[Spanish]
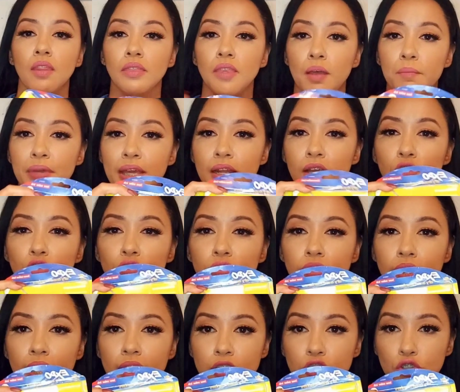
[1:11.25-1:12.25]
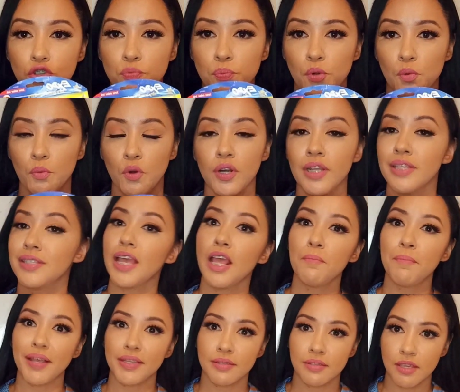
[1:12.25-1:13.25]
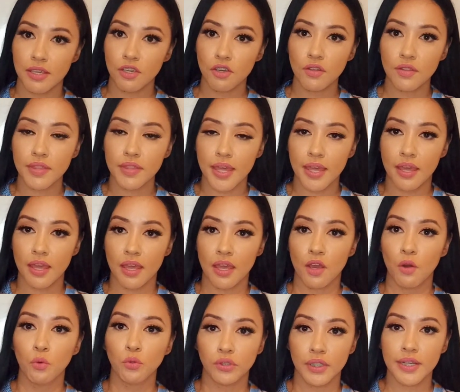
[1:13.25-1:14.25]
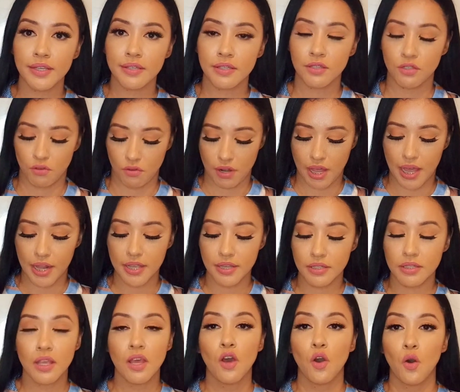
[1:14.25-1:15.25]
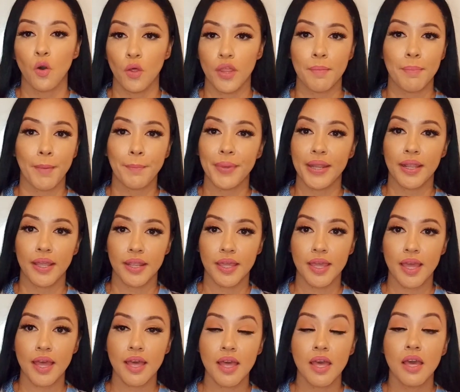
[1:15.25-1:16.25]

también encontré estos plumones, el pasillo de útiles escolares o de papelería,